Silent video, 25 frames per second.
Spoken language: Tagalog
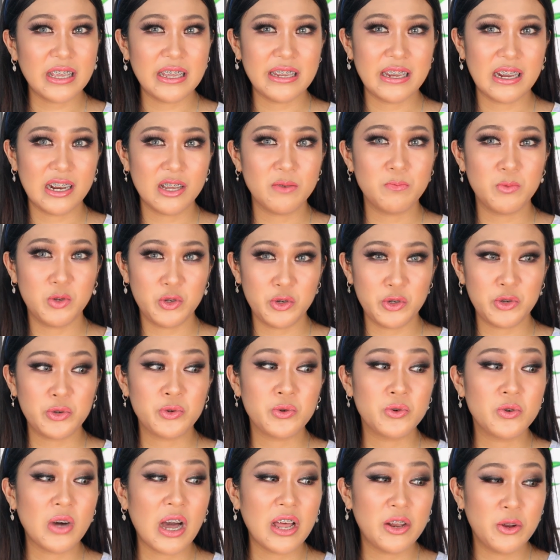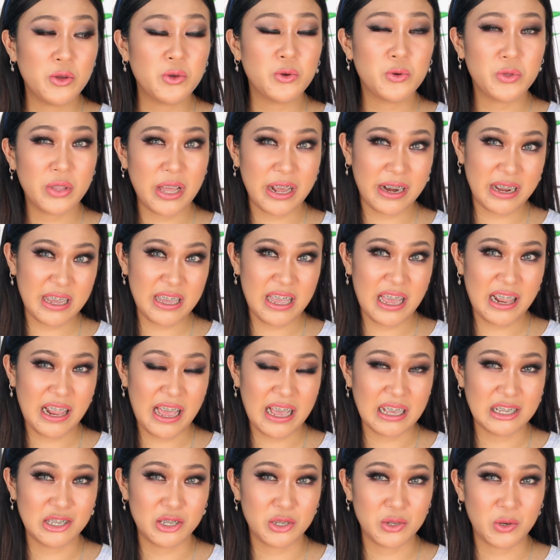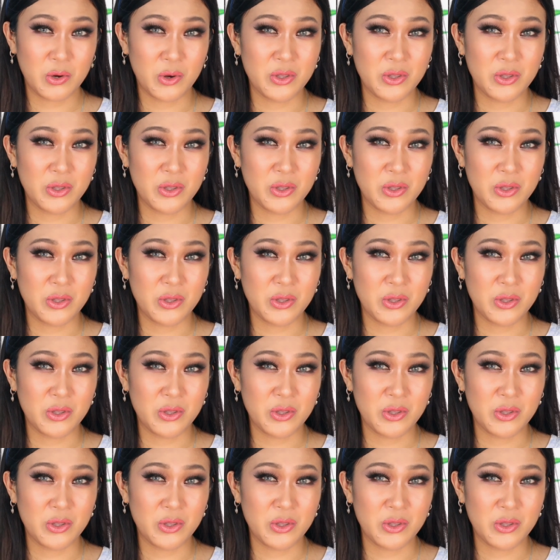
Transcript: akin, alam niyo yung, ano yung na-realize